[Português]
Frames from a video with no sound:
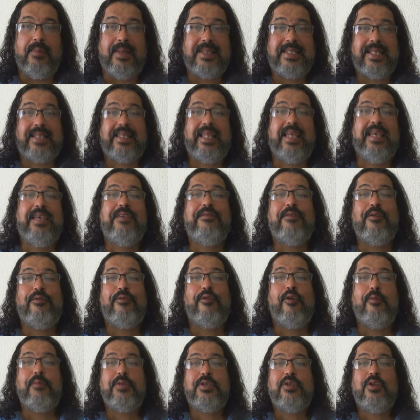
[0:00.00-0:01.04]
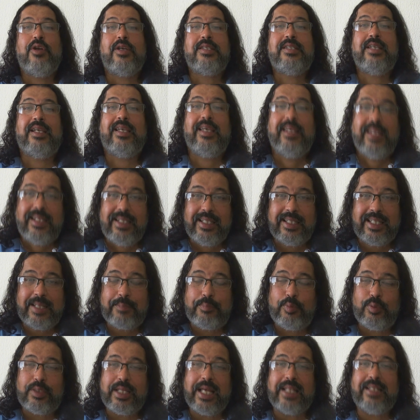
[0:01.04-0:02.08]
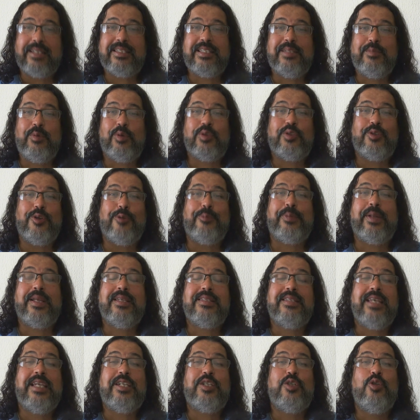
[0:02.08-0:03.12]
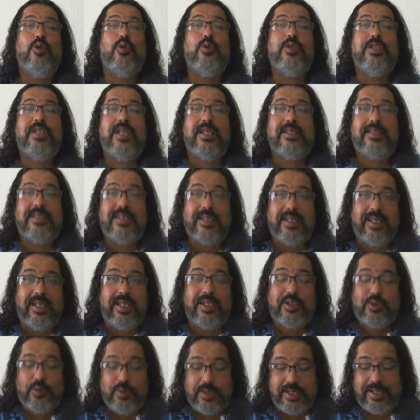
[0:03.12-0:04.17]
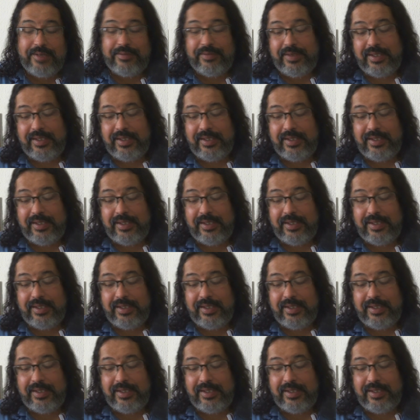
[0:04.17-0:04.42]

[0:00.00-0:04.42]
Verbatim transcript: Mas a terrível fome de nossa querida deputada se mostrou presente no dia seguinte, no dia